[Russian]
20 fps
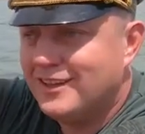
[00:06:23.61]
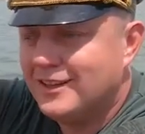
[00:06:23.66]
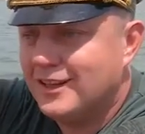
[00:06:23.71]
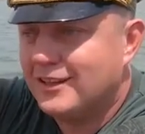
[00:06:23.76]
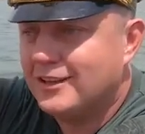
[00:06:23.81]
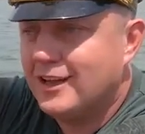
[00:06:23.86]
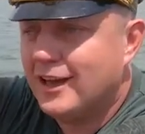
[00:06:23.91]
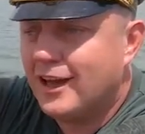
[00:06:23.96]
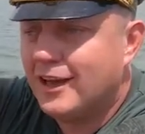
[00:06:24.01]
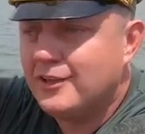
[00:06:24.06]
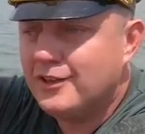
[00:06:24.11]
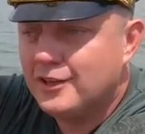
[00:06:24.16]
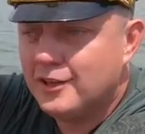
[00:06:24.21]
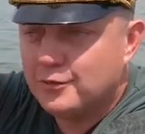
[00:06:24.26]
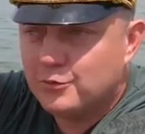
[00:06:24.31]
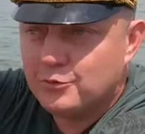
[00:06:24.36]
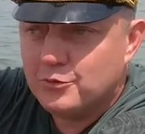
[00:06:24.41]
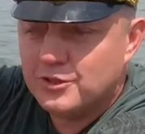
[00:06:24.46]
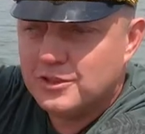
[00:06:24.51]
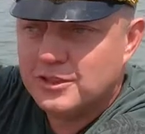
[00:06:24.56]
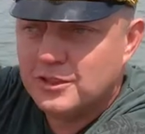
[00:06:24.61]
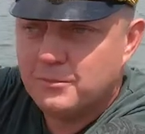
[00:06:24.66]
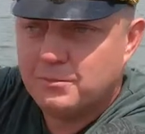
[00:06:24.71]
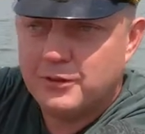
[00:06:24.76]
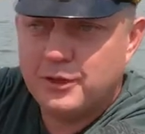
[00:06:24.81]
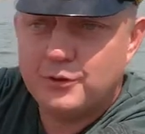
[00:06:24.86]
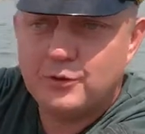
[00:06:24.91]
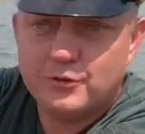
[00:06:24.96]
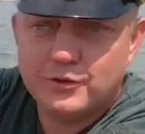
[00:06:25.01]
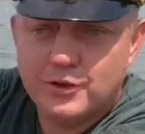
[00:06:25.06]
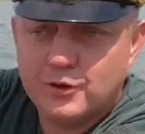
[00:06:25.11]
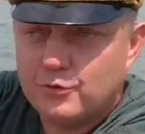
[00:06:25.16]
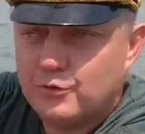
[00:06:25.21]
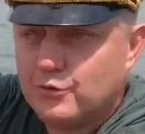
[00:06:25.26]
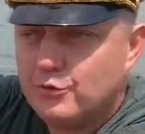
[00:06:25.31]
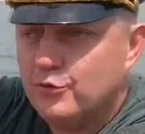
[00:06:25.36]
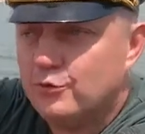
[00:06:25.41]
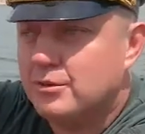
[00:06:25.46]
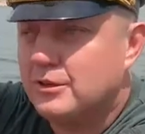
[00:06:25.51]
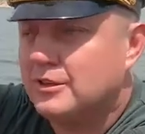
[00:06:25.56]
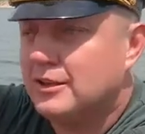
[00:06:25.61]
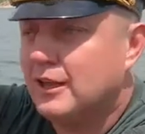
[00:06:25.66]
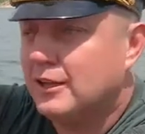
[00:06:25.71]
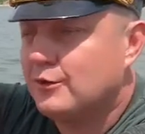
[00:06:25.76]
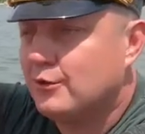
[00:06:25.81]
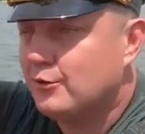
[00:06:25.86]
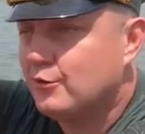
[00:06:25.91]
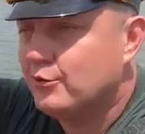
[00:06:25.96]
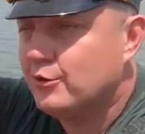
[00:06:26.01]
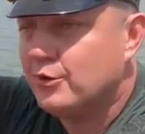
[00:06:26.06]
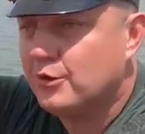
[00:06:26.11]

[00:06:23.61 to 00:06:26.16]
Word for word: когда они готовятся на планерке хоть к губернатору,